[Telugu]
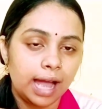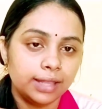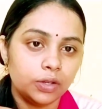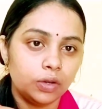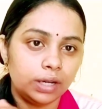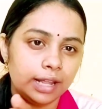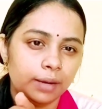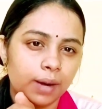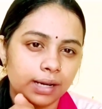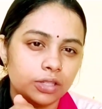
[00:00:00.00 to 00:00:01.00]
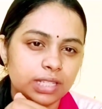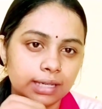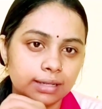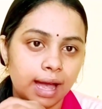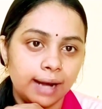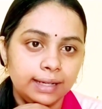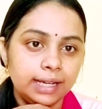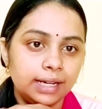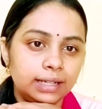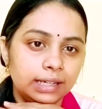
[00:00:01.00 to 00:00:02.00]
అందరూ అన్నారనమాట చీ
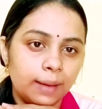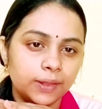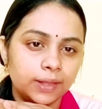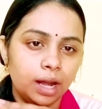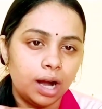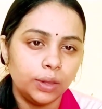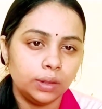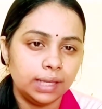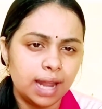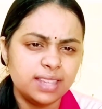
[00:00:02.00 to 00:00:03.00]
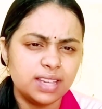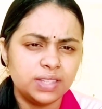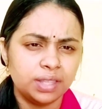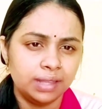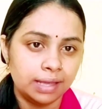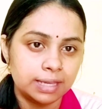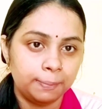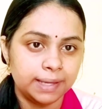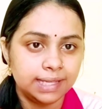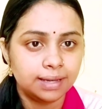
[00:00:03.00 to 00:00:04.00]
ఆంటీ ఏంటి నవద్దాలు ఆడుతుంది ఇలా చేస్తుంది అని
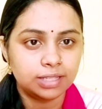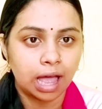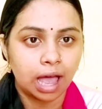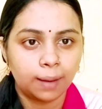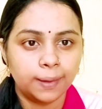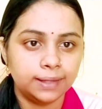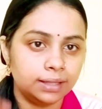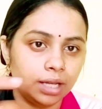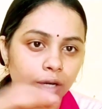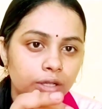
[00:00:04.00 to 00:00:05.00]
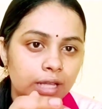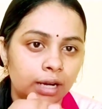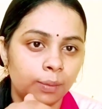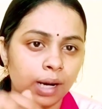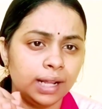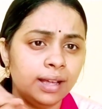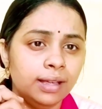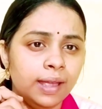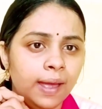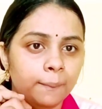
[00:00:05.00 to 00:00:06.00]
చెప్పేసి చాలా మంది అయితే అంటున్నారనమాట
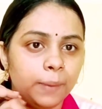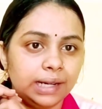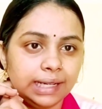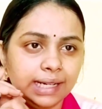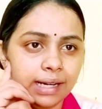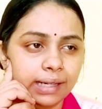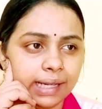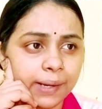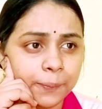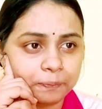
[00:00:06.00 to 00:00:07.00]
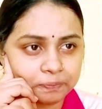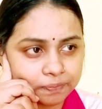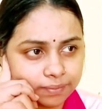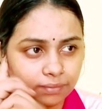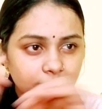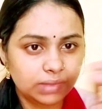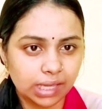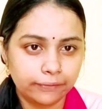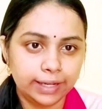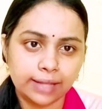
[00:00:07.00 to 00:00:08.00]
బట్ ఏంటంటే
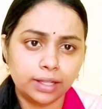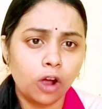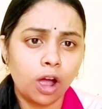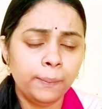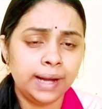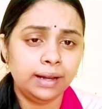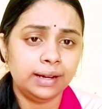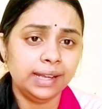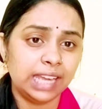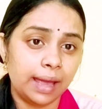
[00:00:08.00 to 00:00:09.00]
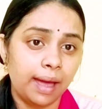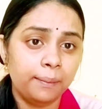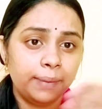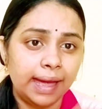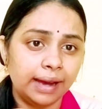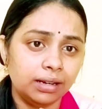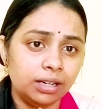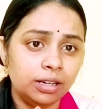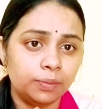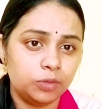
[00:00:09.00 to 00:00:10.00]
వీళ్ళందరి కోపం ఏంటంటే క్యామ్ బ్యాక్
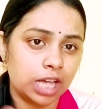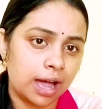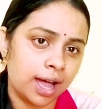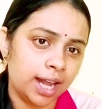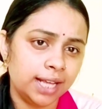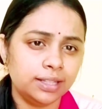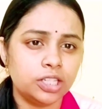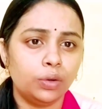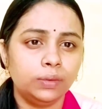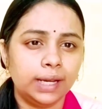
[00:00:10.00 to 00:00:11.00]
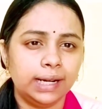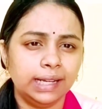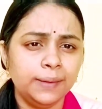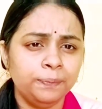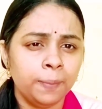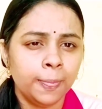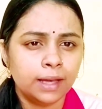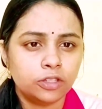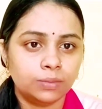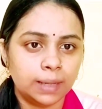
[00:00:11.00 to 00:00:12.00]
చాలా అయితే జరుగుతాయండి
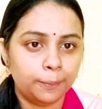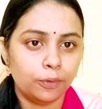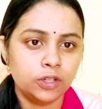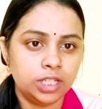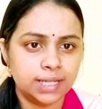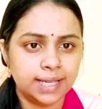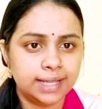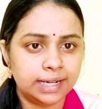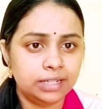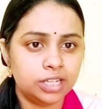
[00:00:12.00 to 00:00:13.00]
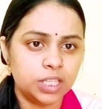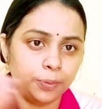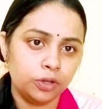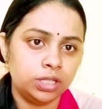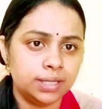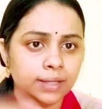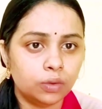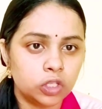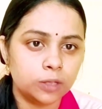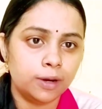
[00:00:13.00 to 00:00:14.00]
సో మనం పోస్ట్ చేసేది ఎడిట్ చేసి పోస్ట్ చేసేది
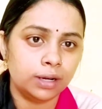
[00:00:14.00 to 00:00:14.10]
కొంచెమే